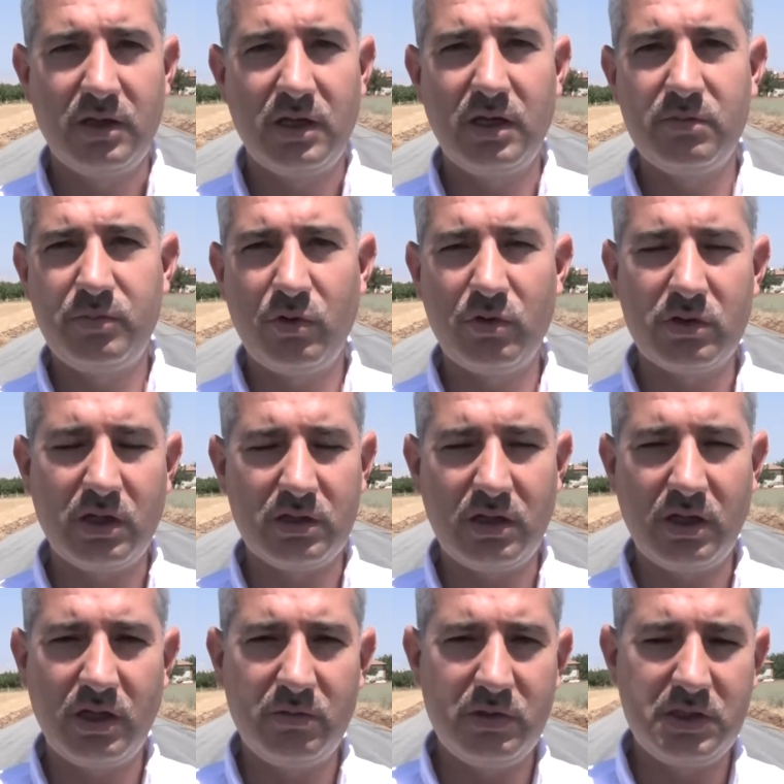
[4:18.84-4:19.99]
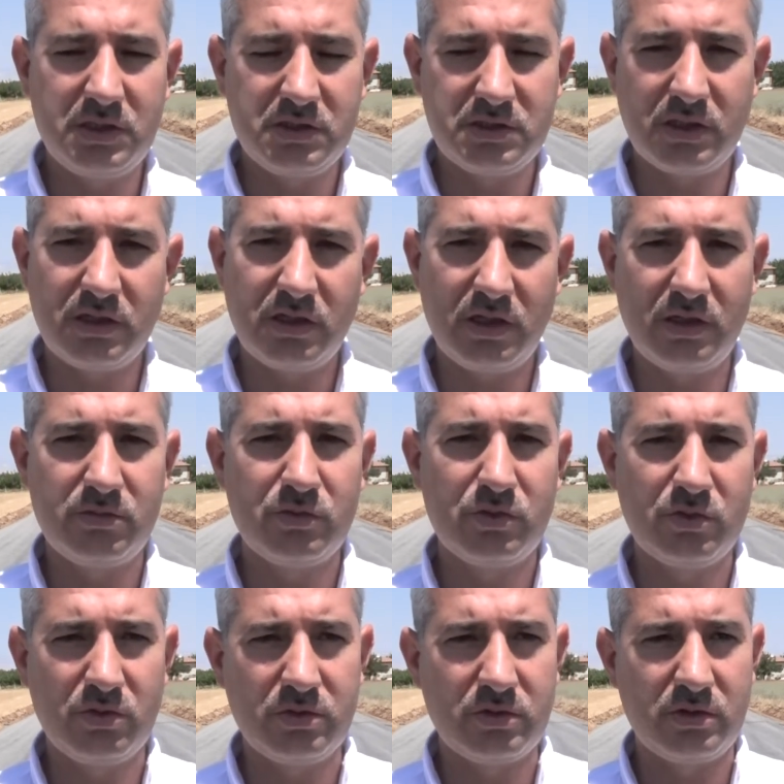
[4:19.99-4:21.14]
Hem Porga'da hem İkizce'de hem
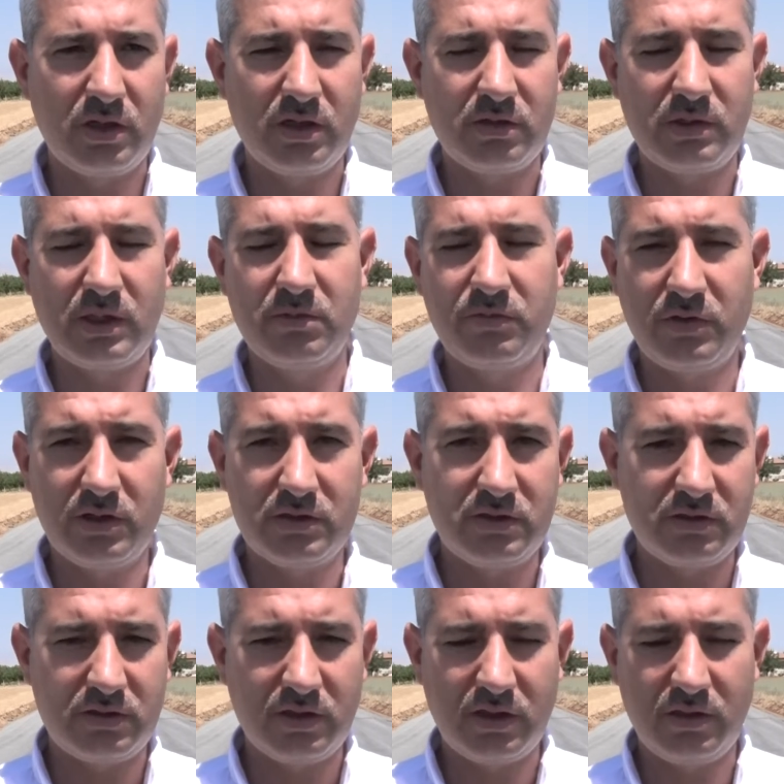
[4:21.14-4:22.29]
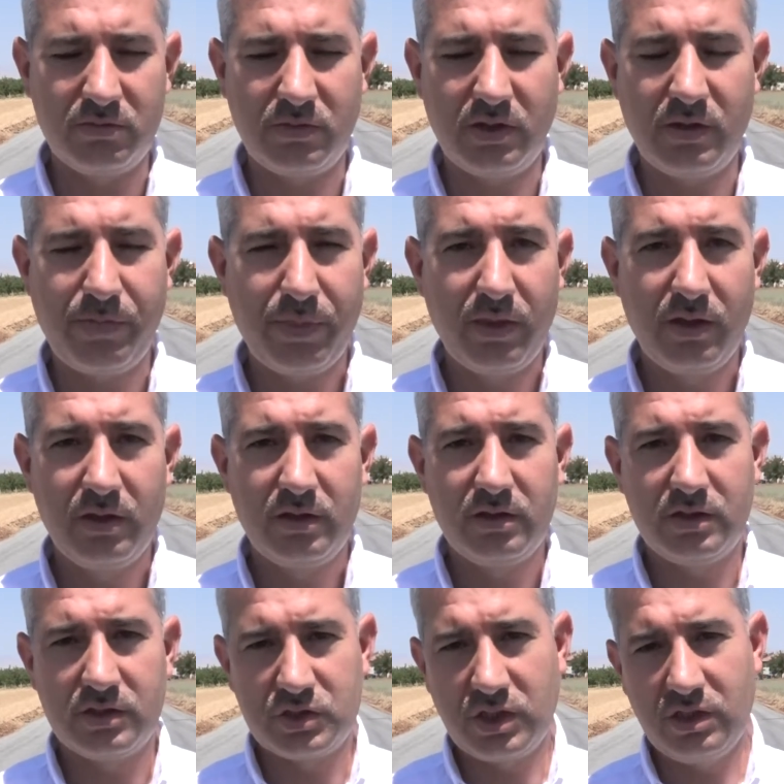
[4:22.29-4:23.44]
Duruldu'da hem Fatih'te hem de
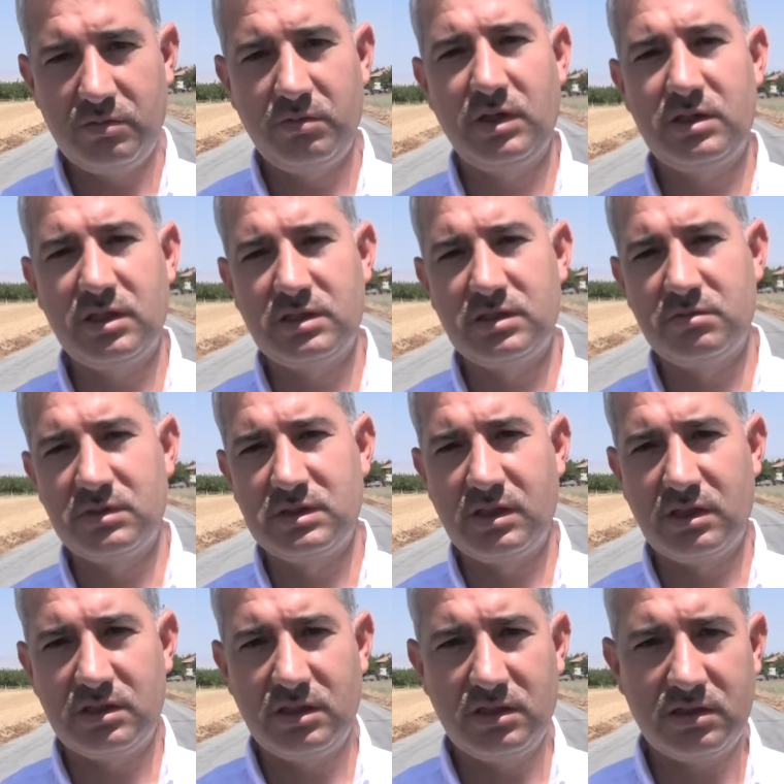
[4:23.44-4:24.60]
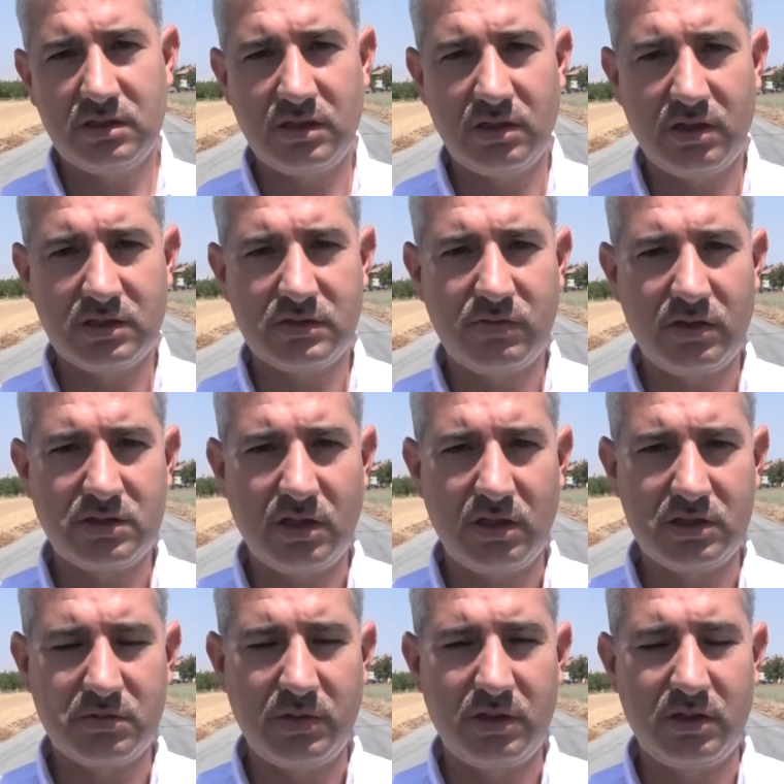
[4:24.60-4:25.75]
e, şehir merkezimizdeki e, asfalt
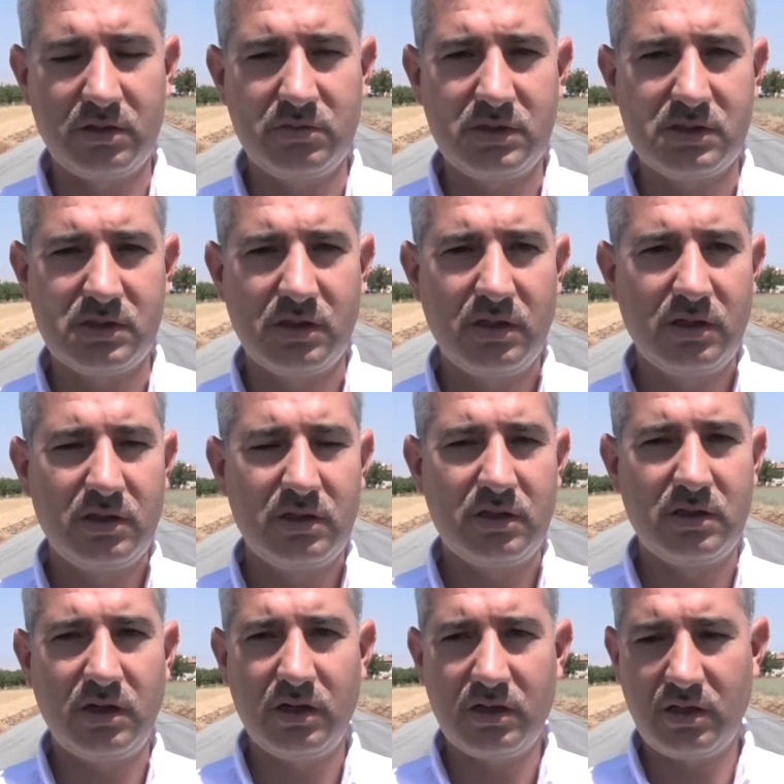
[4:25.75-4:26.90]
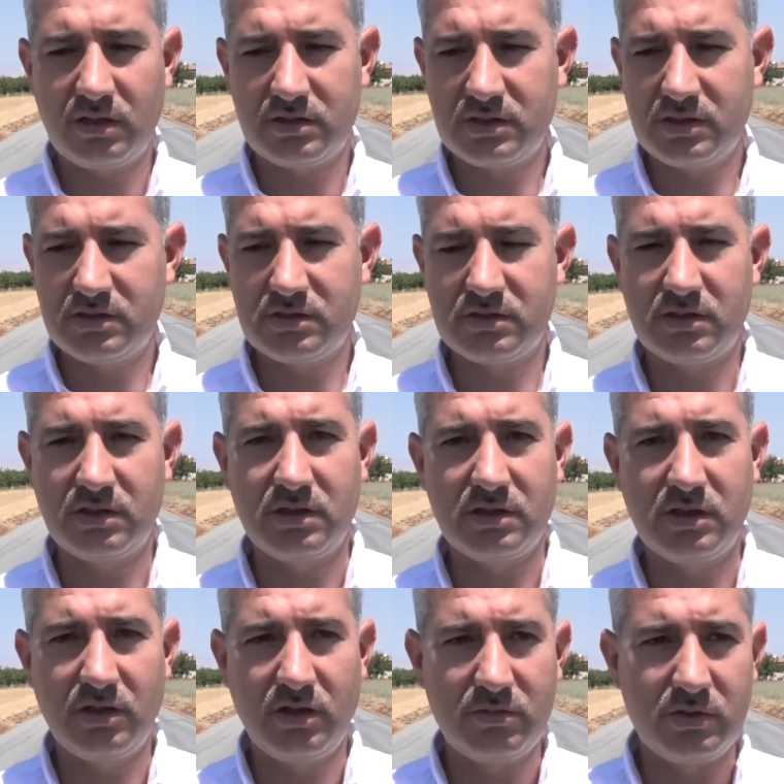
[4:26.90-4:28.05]
çalışmalarımız aralıksız
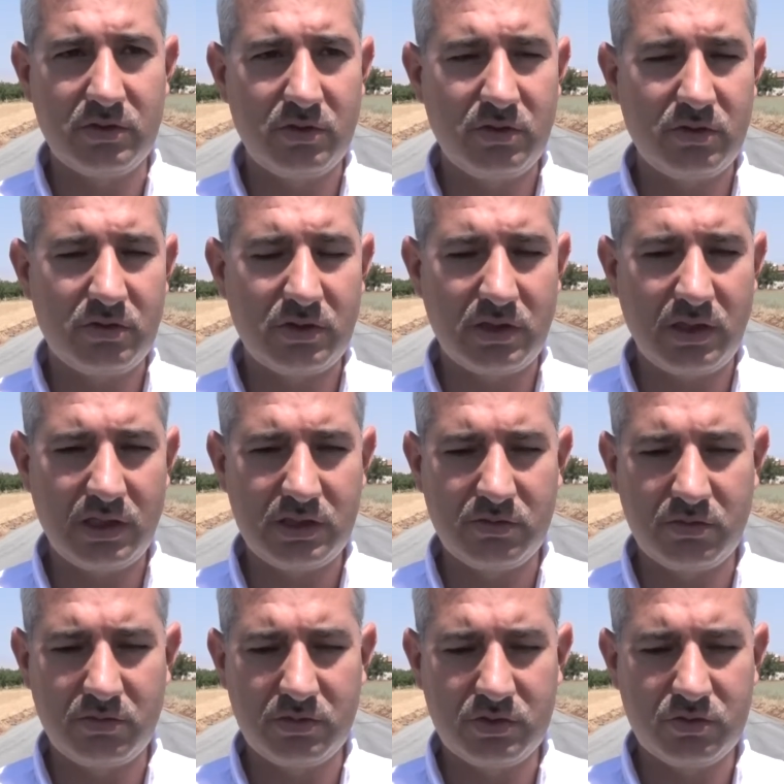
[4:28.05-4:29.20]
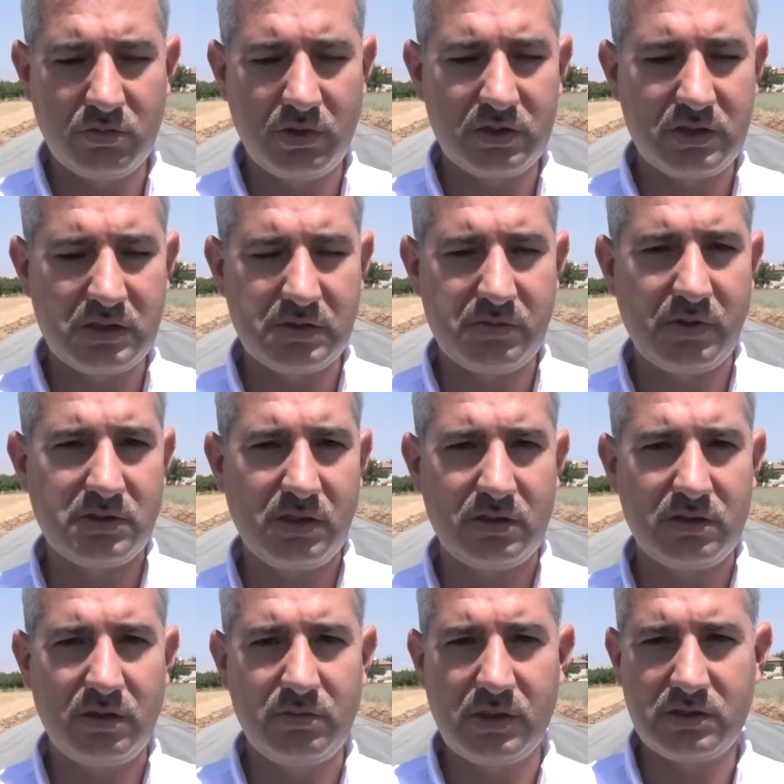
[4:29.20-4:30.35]
devam ediyor. E, ekibimiz cumartesi
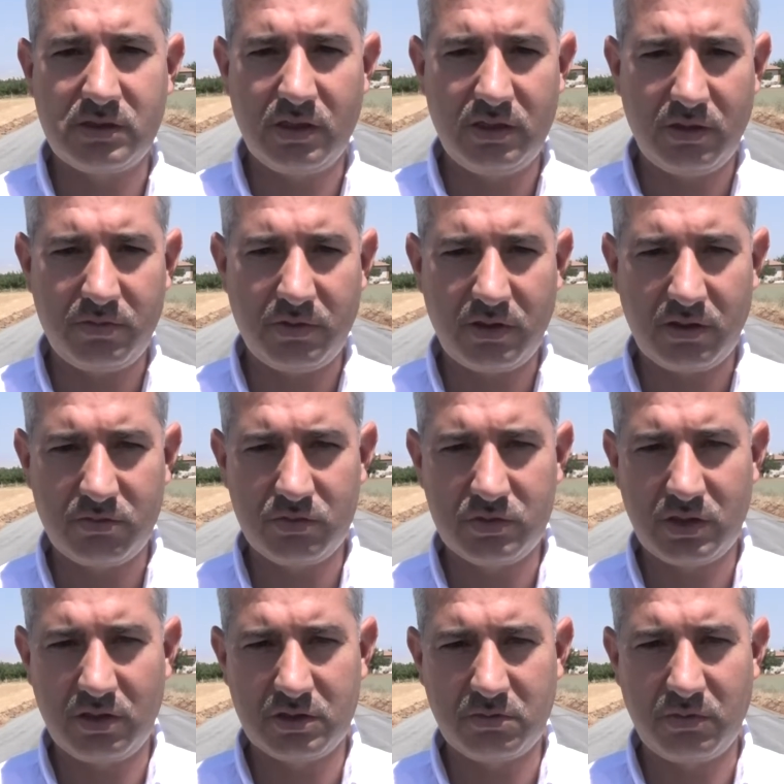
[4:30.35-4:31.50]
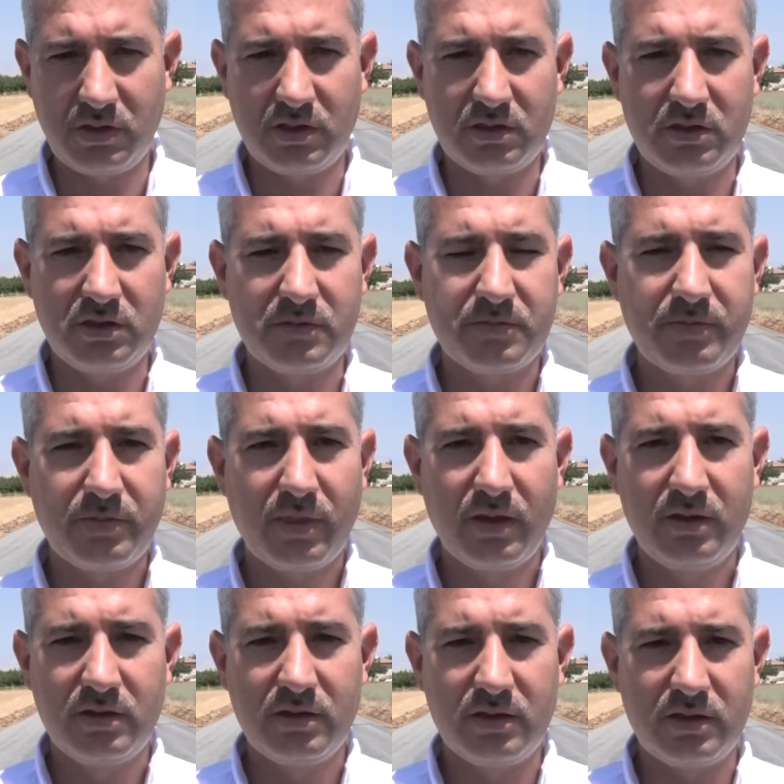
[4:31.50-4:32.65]
pazarda mesai yaparak bu çalışmalarını
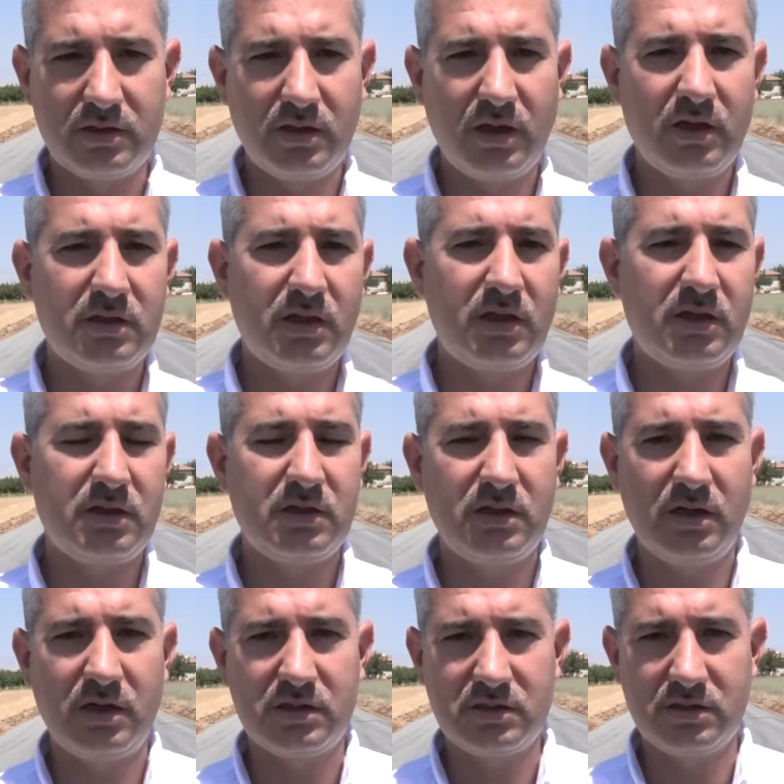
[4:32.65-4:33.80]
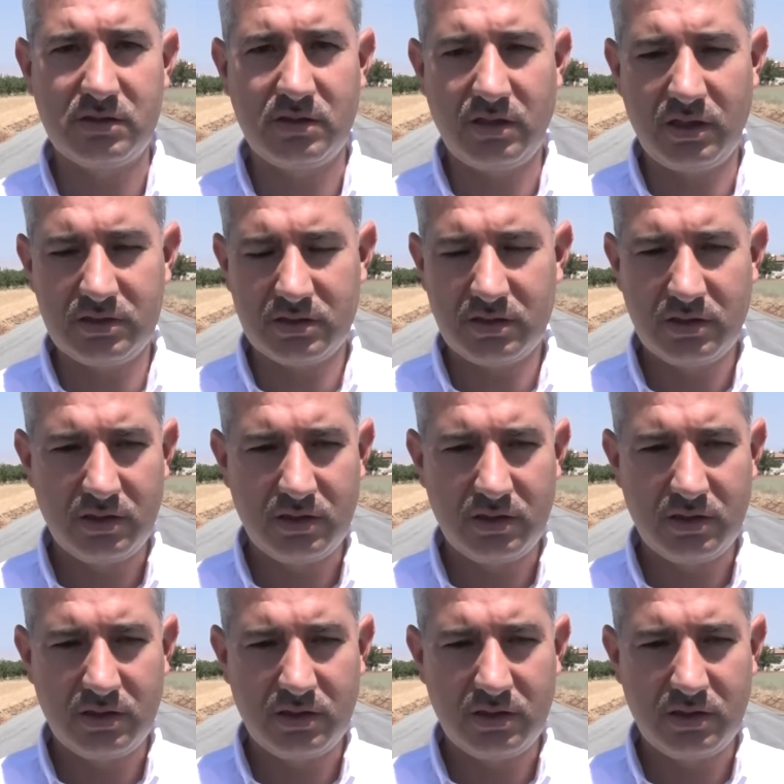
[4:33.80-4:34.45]
daha da arttırdılar.